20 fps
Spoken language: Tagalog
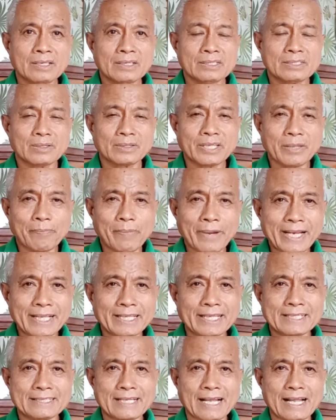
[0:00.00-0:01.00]
So,
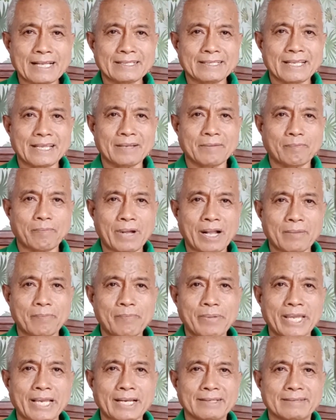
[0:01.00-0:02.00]
depende sa ating
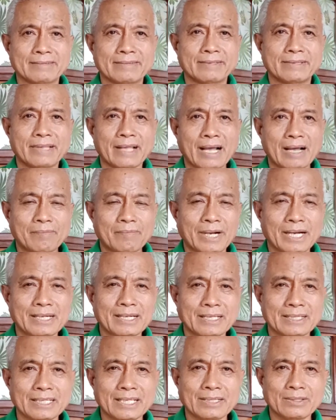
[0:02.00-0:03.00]
pag-build habang
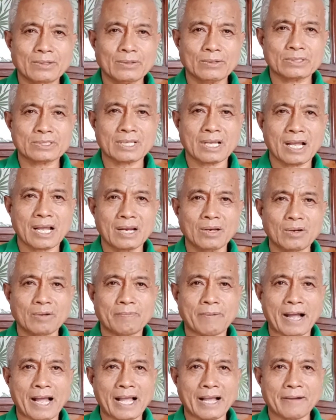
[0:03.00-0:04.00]
nandito sa
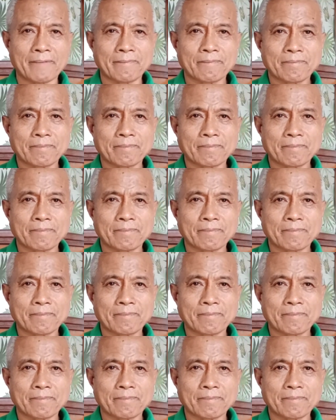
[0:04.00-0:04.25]
lupa,